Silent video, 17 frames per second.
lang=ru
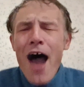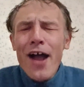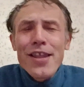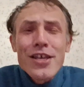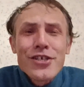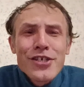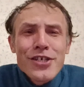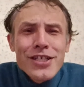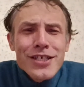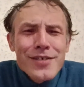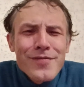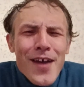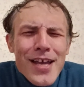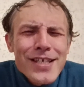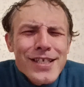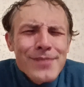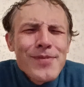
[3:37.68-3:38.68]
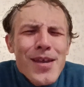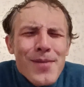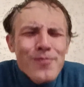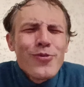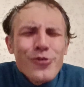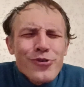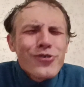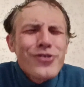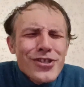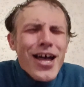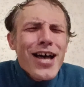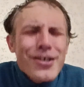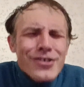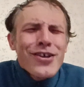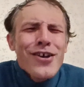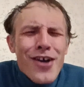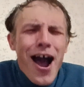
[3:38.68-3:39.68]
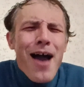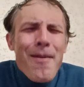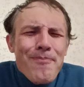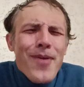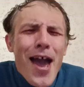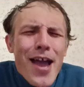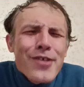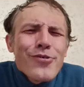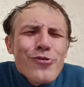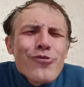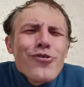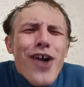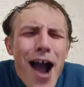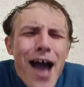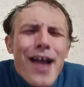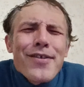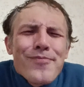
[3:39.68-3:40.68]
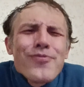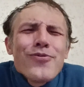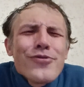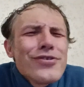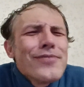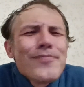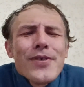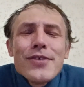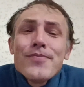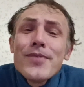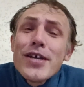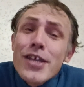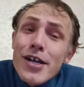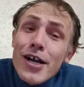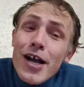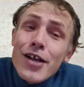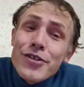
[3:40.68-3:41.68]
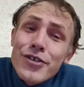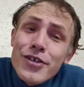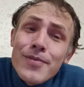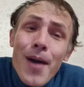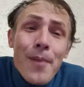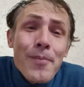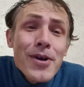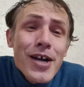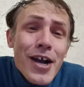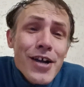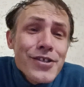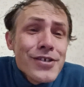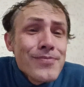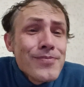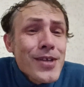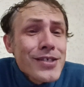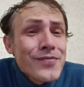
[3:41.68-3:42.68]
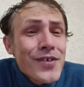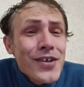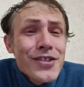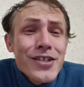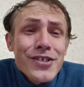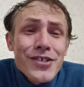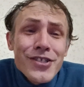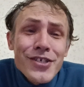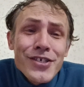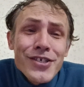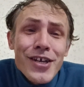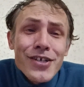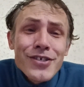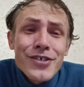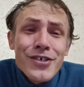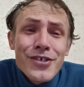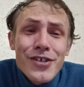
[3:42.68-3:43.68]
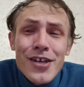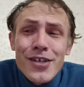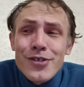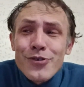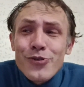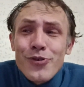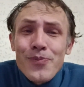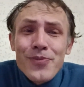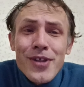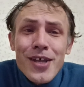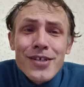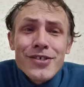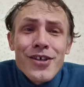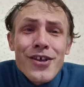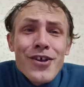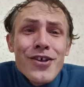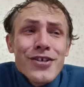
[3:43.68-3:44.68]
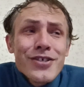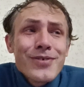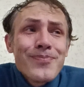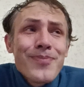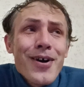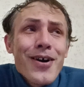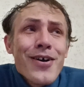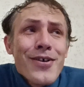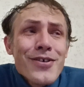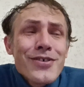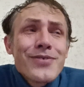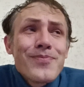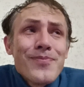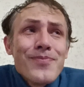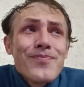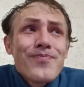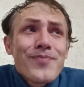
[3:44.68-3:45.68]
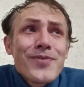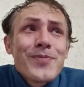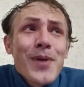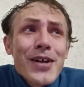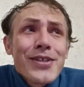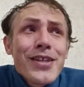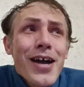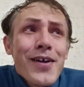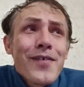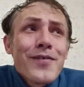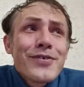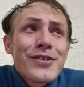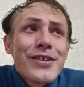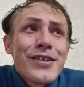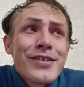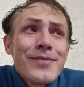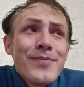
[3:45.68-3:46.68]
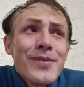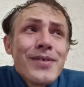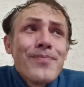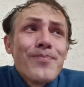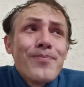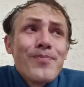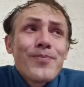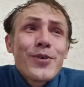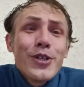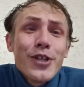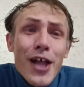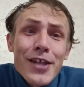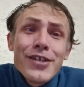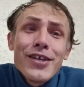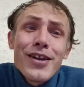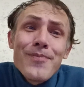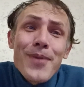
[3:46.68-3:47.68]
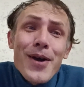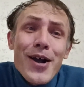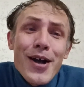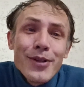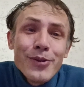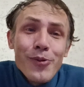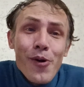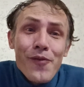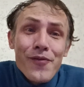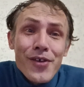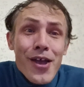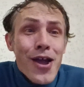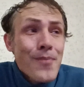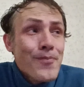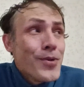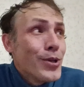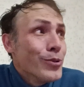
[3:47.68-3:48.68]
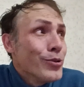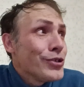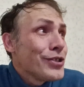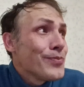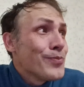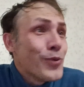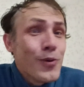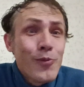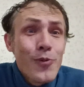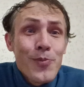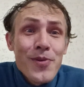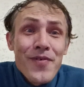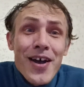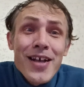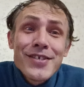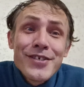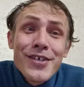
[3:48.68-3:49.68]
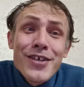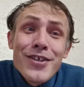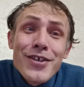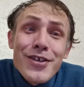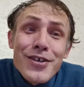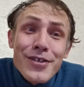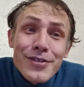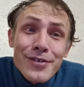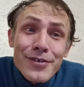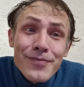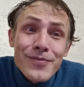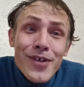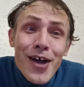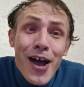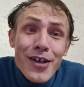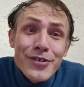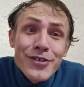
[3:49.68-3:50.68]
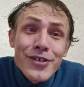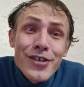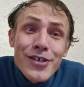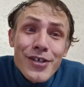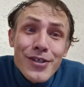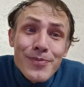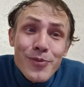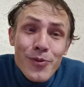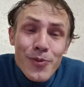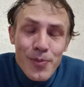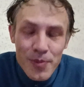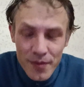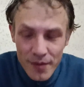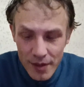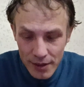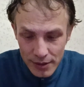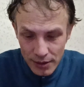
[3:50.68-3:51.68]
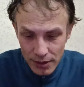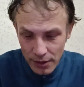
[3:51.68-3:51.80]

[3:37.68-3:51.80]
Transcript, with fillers: они через свои СМИ будут нас опять ругать. будем Мы, мы не хотим, а мы хотим на своих должностях сидеть, чтобы нас спартаковские СМИ гладили по головке. Мы лучше будем убивать «Зенит». Да, «Зенит» будем убивать.